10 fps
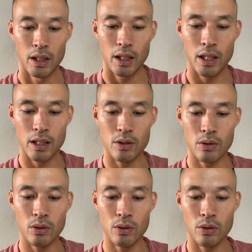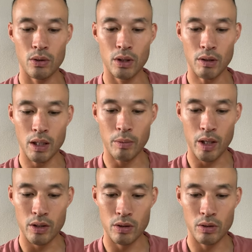えー、卒業後には
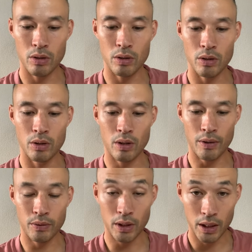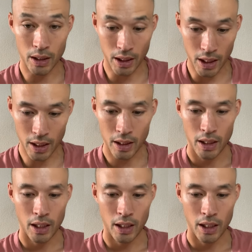m s のドラフトに引っかかり、